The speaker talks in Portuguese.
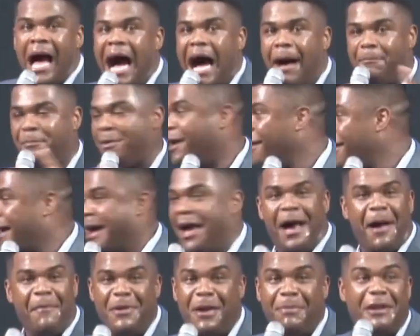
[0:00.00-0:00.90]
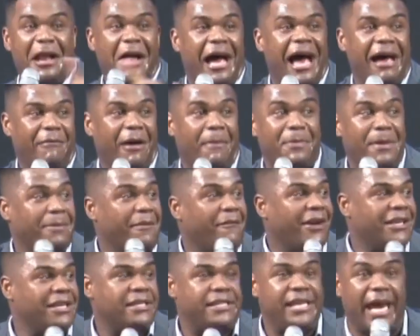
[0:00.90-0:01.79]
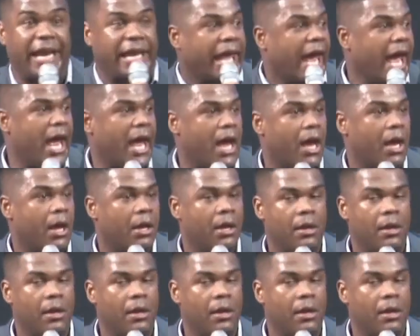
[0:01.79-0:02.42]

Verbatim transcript: A, a, Bíblia, a, a Bíblia vai dizer que